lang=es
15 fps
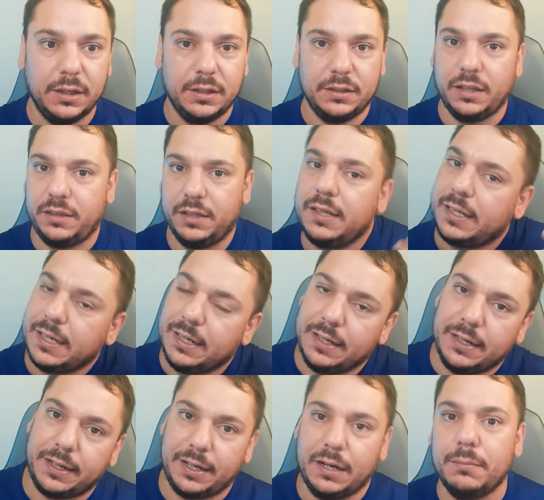Decir que el
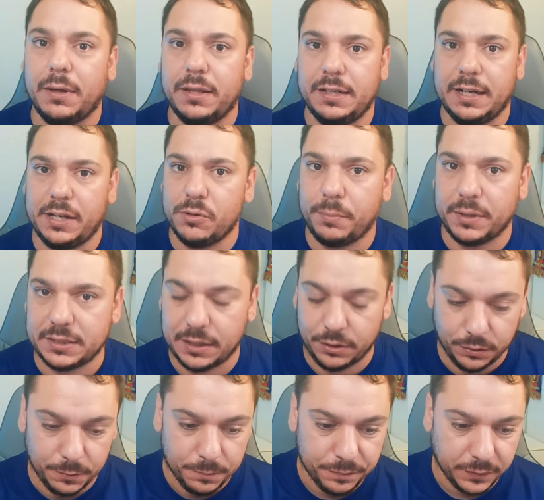Real Madrid el año
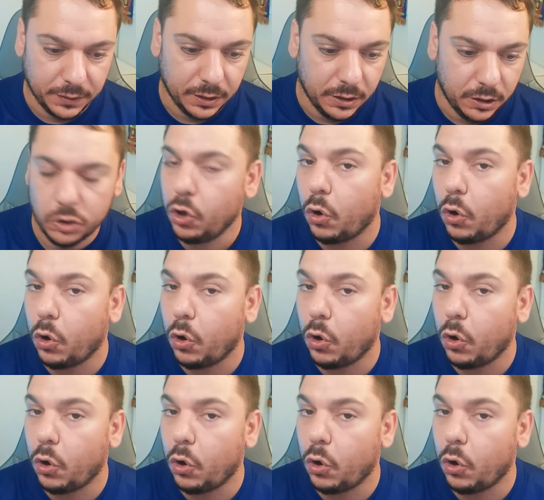pasado no